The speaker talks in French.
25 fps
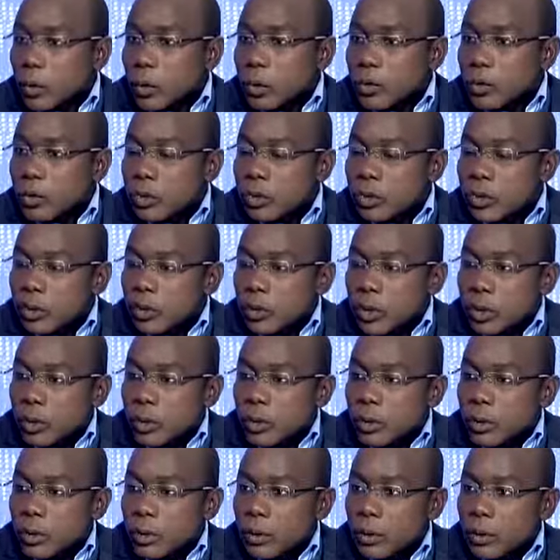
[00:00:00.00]
Il faut
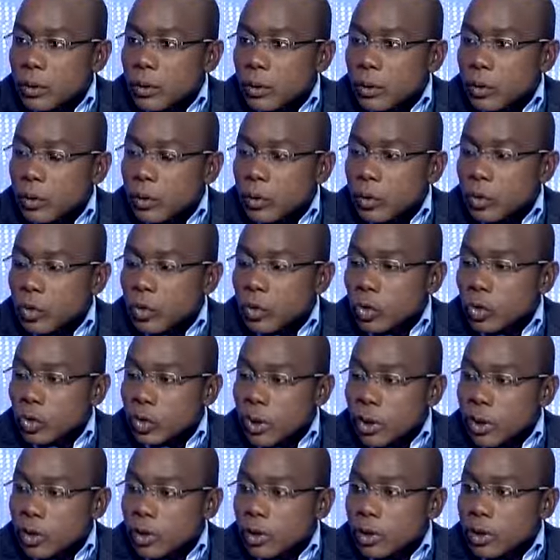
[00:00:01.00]
savoir
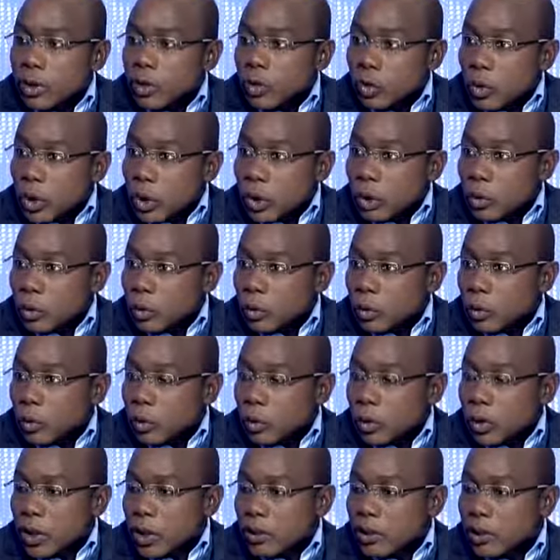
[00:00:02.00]
qu'aujourd'hui, la Côte d'Ivoire,
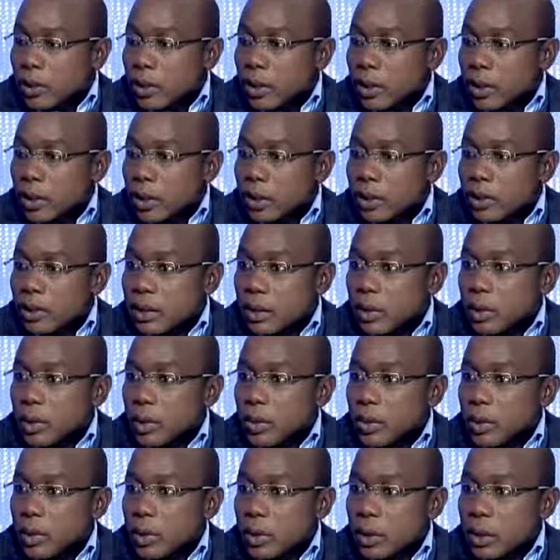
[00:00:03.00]
depuis la fin de la crise, a
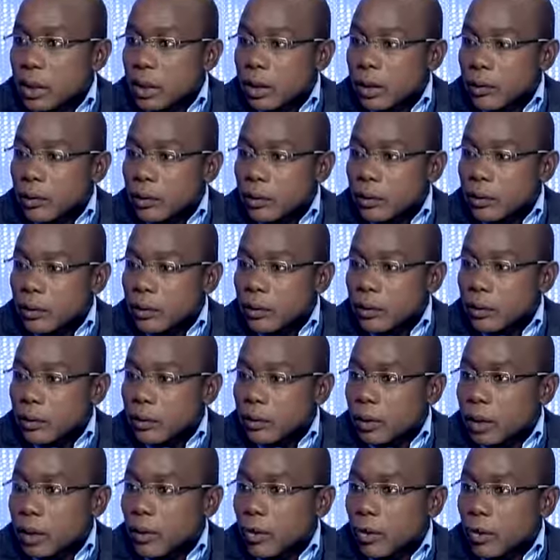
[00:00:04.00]
renoué
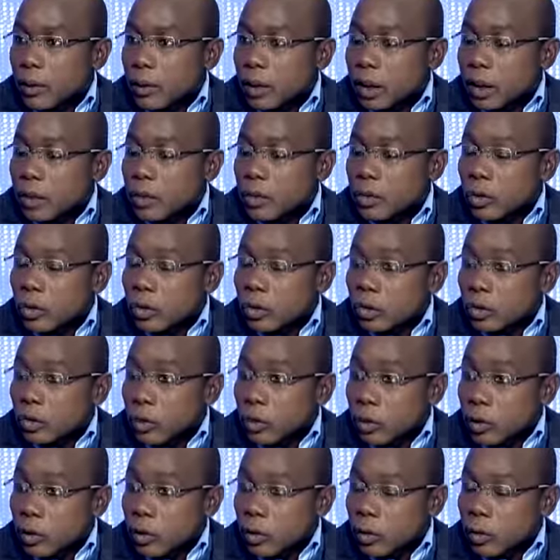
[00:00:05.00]
euh, la coopération dans
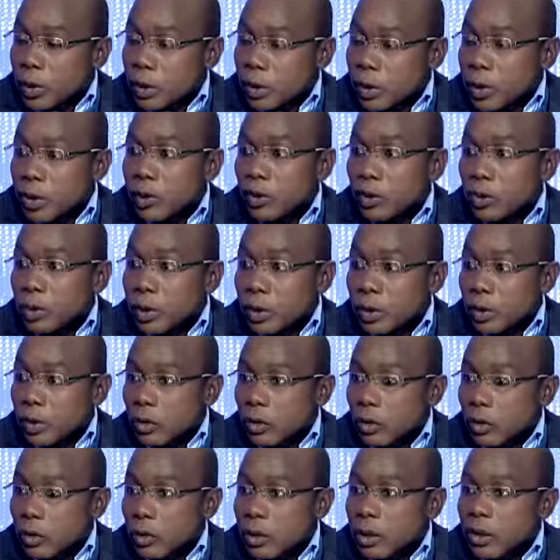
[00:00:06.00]
tous les domaines, y compris
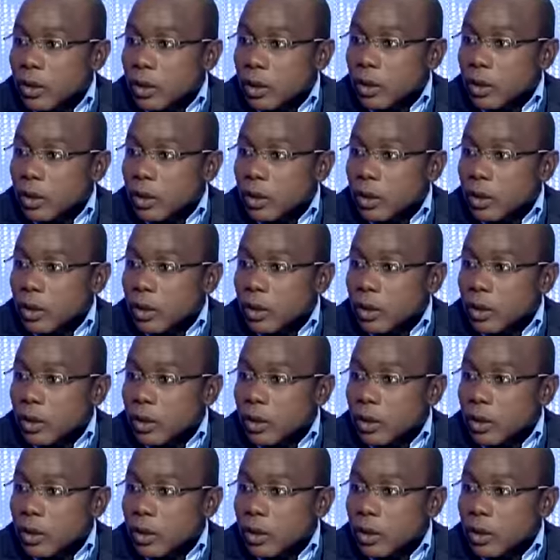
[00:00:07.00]
dans le domaine